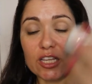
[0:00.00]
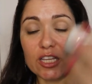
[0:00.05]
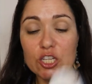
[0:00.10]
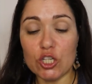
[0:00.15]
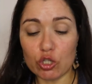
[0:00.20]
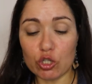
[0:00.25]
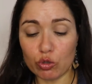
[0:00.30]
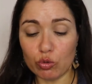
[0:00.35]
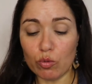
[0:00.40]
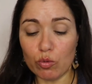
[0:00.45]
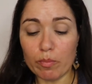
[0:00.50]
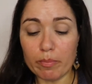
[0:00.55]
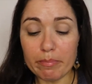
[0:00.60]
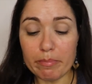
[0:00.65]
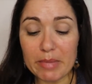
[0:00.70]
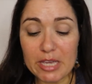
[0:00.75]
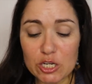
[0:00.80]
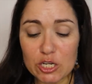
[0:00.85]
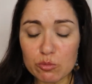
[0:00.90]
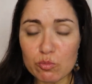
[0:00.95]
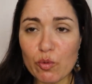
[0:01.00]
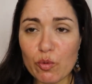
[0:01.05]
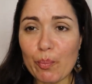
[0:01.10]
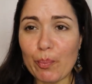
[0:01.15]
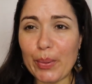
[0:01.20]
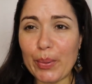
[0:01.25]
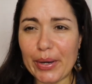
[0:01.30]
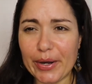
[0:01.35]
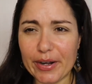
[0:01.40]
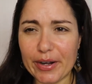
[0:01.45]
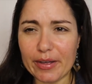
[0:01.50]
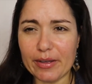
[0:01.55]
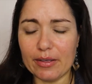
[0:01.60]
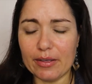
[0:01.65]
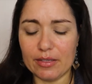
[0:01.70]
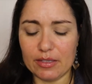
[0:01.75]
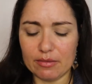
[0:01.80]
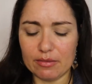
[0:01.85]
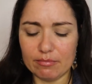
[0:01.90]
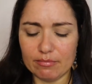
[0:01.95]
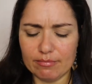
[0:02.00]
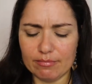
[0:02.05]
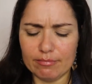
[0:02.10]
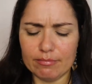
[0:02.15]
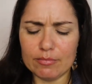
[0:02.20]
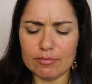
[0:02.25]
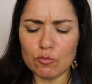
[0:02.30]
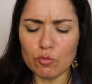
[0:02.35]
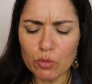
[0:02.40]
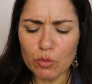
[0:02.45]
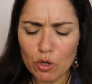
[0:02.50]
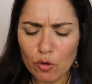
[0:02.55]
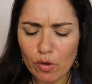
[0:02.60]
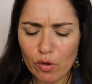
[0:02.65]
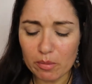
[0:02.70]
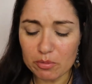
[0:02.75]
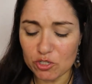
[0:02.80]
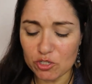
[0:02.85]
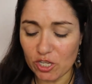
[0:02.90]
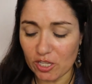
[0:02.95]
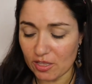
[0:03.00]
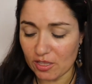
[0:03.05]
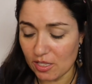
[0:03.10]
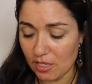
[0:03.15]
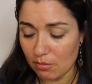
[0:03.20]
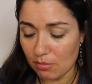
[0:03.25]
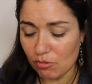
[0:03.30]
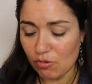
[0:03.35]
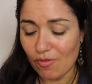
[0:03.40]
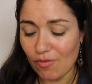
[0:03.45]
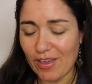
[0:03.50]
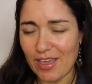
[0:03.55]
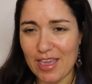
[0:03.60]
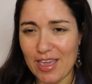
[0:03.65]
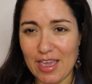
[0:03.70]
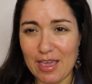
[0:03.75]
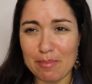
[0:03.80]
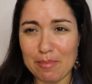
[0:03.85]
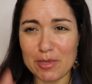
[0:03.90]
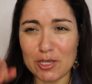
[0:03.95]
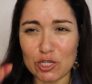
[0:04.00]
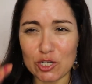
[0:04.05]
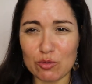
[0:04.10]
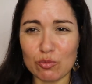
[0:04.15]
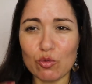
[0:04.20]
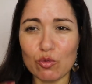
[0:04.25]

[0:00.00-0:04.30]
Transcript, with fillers: isto, mesmo para o meu objetivo é mesmo